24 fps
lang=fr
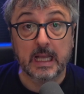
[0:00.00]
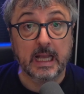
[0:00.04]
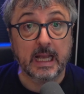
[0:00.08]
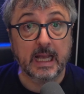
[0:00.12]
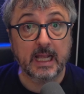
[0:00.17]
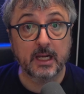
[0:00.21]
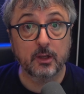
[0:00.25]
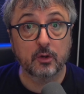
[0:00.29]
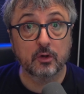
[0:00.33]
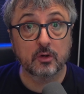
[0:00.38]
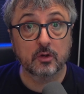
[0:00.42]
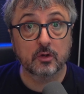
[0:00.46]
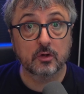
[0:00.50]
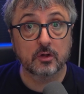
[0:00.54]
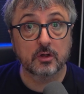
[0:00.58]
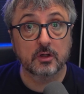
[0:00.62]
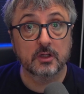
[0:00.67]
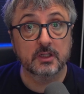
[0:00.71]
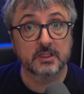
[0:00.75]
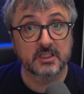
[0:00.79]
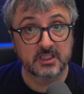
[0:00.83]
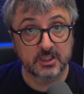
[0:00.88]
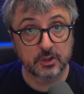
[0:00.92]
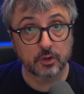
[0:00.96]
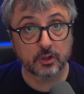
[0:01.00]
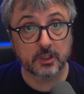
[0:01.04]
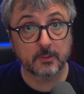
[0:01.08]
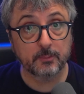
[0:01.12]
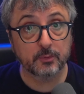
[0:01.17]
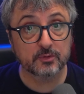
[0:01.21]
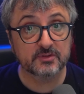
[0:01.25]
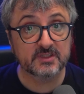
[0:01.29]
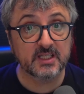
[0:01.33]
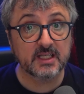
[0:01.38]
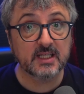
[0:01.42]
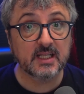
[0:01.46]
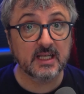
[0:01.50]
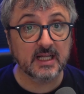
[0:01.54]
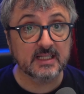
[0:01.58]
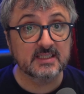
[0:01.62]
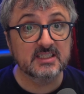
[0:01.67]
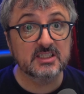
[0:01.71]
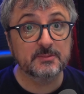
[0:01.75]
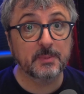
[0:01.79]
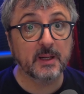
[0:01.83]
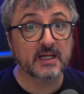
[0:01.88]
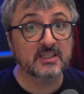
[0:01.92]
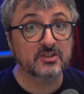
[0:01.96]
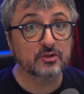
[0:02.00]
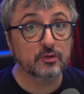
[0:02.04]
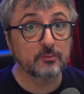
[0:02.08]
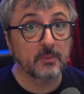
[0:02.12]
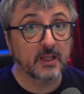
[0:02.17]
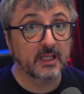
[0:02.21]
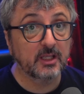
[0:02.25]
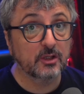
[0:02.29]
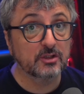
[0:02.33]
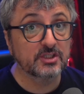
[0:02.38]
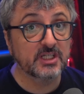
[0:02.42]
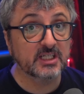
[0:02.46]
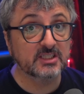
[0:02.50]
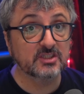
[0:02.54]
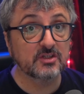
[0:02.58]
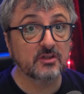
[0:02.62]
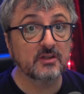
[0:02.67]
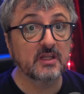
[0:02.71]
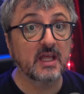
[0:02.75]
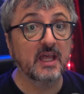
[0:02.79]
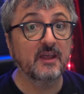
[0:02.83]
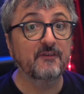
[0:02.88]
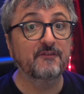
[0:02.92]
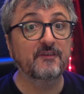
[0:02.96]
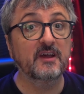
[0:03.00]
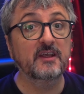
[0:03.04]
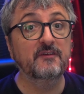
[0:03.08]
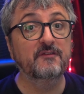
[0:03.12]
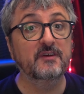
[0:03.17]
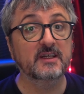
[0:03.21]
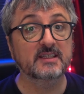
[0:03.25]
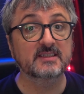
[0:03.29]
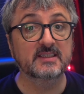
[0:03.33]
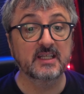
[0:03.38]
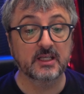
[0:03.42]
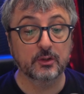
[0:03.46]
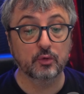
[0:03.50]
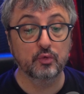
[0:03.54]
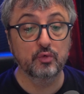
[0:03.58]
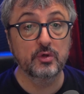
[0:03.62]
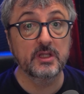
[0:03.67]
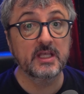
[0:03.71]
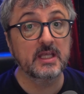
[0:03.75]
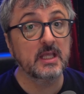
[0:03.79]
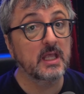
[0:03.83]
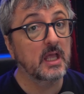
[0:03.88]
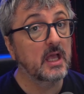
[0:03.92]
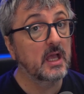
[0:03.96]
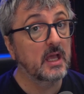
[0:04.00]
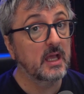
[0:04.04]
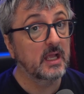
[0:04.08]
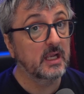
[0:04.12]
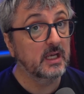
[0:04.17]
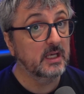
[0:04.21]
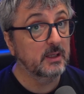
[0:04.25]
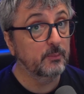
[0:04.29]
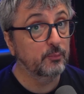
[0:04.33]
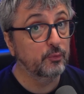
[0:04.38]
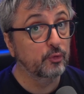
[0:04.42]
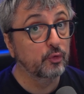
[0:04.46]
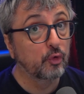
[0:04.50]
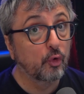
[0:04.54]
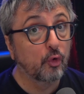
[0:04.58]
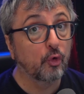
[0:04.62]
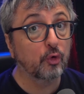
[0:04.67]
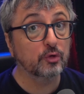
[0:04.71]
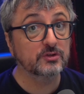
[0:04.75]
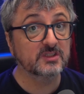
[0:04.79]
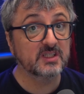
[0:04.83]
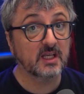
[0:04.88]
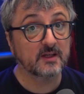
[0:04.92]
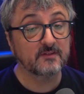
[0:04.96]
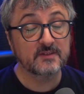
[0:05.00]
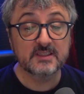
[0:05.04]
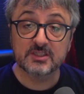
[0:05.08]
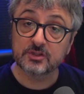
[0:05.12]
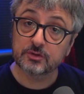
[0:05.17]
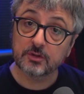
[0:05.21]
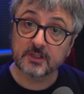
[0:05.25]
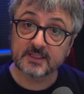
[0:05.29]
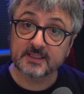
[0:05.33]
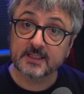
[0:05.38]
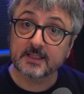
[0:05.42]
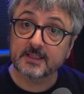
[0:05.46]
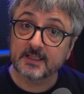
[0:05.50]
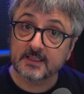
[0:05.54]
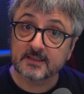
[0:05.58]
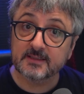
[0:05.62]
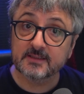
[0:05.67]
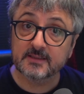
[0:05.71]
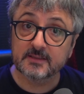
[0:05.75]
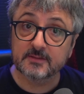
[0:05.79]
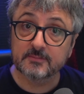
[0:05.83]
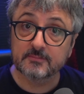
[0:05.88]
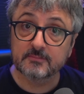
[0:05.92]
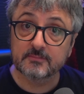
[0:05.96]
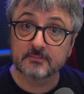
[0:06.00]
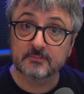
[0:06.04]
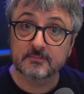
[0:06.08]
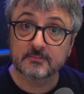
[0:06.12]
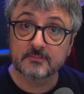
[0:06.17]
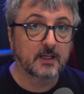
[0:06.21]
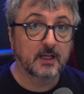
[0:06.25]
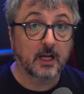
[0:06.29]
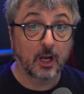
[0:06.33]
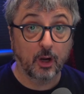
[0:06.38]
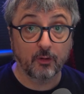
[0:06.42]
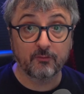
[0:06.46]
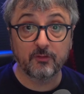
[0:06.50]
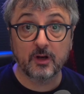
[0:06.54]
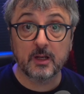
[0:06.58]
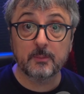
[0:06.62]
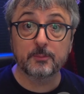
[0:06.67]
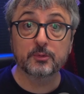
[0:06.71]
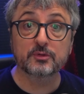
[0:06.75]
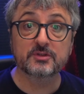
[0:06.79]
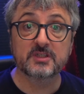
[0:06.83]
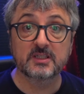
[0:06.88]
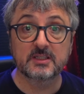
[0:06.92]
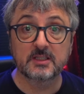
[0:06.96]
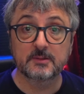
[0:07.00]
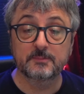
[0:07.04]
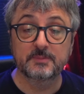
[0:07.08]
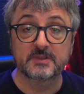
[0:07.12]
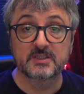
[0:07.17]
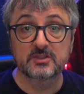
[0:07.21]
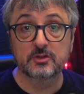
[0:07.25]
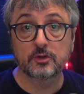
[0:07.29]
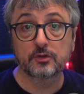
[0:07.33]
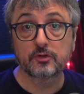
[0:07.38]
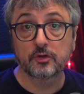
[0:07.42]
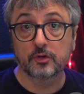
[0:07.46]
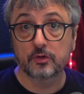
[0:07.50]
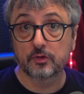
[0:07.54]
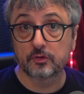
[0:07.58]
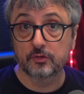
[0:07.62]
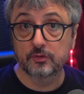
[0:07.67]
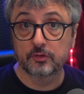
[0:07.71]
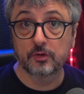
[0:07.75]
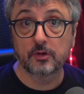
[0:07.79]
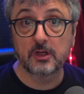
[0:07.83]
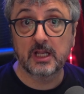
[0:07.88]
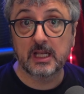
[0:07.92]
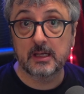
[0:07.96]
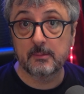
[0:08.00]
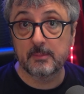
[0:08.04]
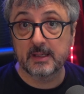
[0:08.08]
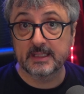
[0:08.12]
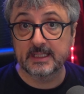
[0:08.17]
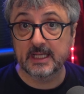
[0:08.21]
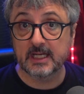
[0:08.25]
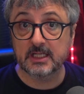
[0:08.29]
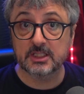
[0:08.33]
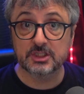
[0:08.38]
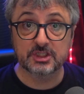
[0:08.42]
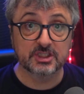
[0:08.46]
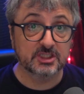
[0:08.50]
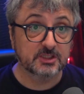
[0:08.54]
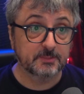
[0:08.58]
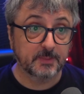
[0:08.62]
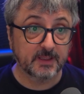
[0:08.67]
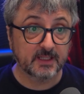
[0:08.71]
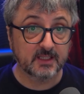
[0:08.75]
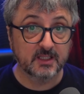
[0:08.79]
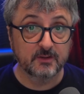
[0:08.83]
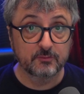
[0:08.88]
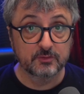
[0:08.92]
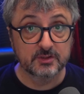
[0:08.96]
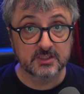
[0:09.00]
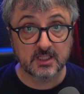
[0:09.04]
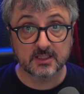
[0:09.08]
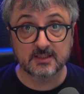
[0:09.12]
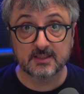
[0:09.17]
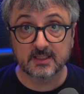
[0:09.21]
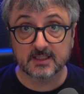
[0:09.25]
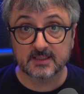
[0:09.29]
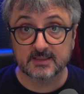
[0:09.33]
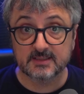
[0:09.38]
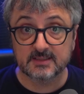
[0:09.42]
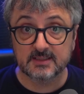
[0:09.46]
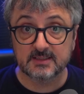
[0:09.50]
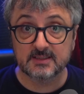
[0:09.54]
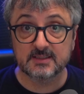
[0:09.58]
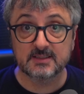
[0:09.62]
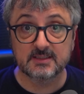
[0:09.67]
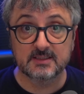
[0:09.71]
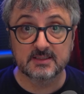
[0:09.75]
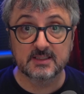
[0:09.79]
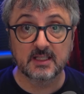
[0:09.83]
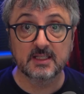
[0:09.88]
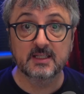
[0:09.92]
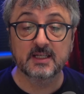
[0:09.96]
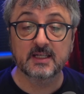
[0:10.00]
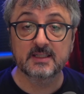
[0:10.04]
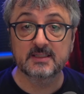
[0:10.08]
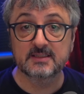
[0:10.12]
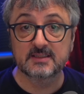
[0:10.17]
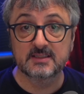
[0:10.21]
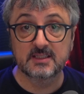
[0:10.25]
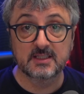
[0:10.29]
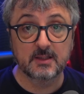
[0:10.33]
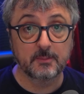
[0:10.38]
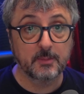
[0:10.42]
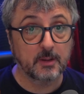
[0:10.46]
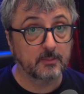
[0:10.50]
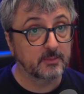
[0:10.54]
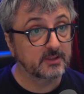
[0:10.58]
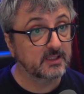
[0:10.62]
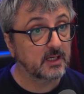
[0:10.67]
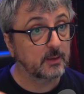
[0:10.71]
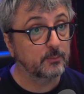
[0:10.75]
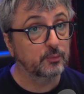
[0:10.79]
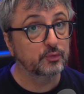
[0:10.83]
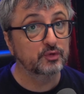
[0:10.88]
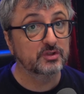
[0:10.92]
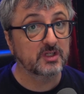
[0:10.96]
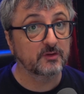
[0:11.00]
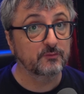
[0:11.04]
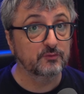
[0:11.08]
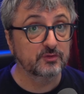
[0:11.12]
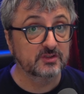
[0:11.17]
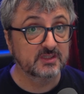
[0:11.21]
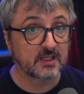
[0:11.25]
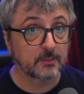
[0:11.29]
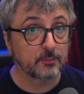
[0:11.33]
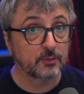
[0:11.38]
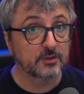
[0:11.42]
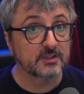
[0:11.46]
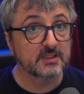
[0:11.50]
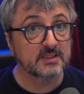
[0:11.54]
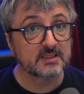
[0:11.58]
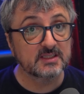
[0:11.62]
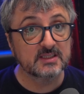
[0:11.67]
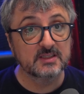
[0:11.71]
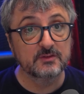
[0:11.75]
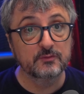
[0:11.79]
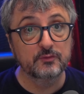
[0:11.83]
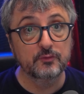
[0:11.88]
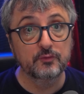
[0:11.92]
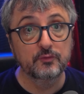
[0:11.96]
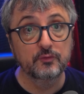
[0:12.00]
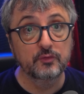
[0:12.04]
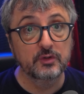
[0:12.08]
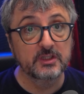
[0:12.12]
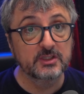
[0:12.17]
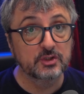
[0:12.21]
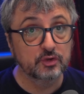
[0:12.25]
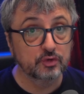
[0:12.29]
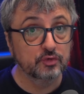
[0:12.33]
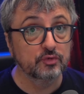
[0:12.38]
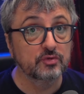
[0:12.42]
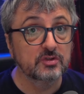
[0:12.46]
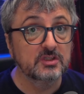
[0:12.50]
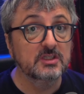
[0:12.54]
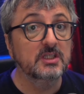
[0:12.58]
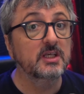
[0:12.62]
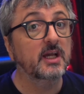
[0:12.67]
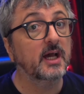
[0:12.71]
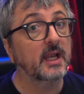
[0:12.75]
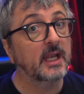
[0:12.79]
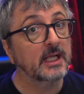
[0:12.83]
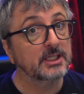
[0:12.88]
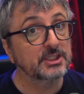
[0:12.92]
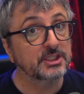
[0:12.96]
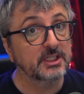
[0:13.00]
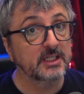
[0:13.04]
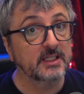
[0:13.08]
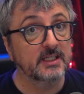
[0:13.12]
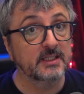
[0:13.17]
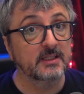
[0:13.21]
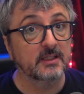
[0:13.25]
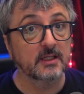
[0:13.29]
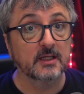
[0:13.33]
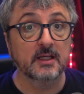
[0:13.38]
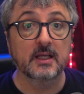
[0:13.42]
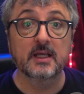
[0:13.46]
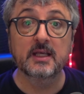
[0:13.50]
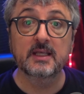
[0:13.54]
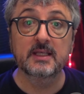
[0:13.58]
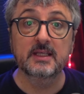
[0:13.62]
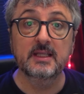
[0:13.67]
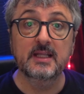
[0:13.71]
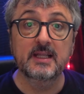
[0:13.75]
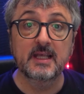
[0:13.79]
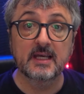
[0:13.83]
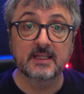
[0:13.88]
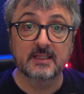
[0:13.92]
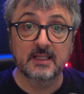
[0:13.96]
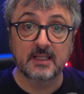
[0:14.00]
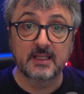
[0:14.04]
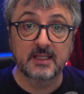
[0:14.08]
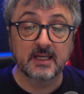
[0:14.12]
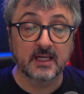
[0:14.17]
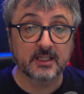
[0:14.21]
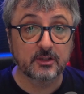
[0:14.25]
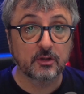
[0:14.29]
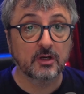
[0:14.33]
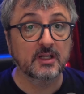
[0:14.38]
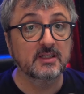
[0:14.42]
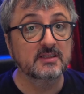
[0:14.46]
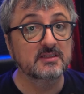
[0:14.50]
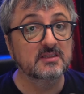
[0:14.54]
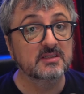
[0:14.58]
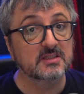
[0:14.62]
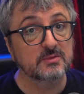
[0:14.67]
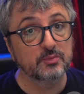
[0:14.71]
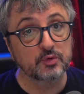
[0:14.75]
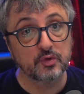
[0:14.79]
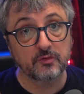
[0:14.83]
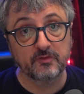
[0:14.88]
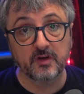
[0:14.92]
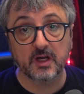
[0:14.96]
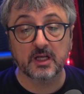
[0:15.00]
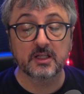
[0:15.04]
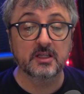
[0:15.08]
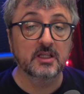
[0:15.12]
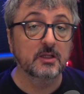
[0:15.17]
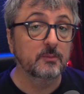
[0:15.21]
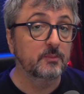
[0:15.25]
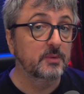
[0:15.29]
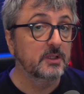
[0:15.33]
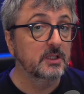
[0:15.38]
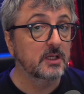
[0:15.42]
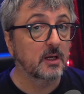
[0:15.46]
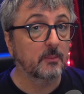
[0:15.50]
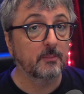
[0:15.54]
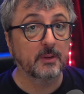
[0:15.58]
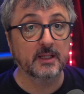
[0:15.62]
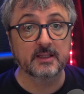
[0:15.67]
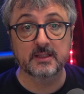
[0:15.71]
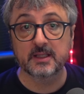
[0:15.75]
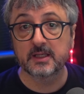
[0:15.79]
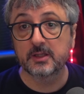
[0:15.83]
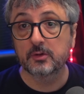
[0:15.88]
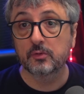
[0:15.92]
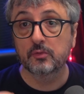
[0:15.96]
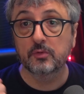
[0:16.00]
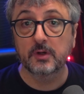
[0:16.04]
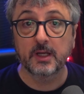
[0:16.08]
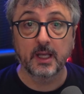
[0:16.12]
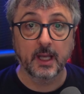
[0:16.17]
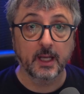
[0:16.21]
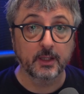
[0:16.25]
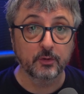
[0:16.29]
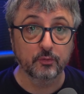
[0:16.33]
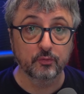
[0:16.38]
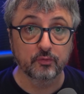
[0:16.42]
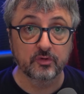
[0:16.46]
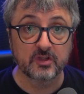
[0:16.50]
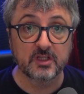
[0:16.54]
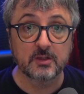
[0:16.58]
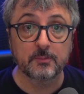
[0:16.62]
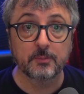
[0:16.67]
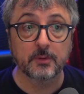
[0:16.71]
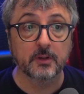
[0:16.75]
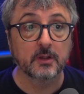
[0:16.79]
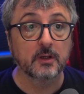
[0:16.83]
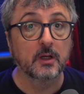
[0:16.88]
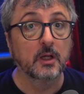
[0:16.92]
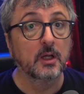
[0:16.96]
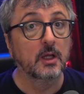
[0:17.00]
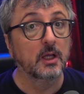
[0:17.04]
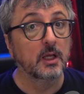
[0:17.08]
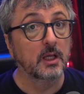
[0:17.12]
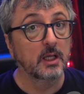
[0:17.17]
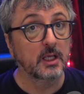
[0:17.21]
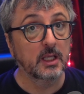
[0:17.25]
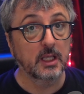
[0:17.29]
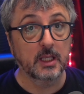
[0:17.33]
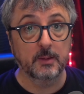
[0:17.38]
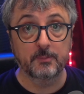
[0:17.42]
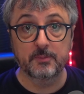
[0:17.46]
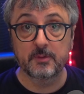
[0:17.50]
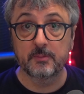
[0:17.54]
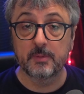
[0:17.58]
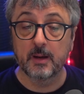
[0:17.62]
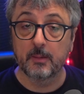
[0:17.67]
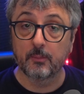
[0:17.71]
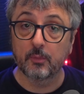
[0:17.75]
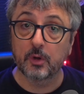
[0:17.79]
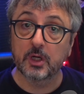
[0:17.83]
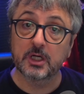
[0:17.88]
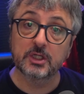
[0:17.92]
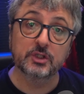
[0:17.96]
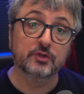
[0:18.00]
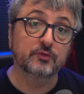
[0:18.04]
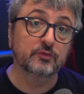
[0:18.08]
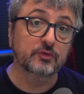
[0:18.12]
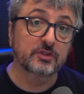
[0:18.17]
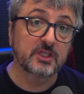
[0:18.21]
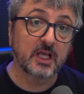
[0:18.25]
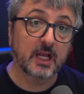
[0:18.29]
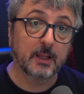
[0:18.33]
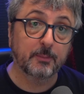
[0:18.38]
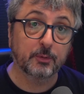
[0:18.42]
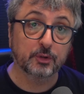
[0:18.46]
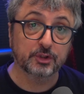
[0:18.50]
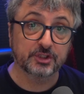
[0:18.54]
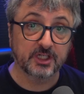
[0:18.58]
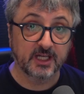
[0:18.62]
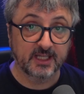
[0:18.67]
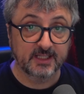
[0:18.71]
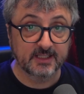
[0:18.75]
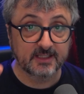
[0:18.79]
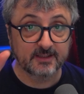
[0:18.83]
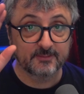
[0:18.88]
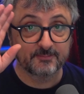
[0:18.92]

Alors, qui aurait pensé que la disparition de Michael Jackson ait failli faire s'écrouler les plus gros services sur Internet alors voilà pour cet épisode de l'Almana. J'espère qu'il vous a intéressé. Si c'est le cas, n'hésitez pas à mettre un pouce, à vous abonner. Si vous voulez soutenir la chaîne, il y a des liens dans la description vers un Tipeee, un Patreon et un Utip. Et puis ben moi, je vous dis à la prochaine.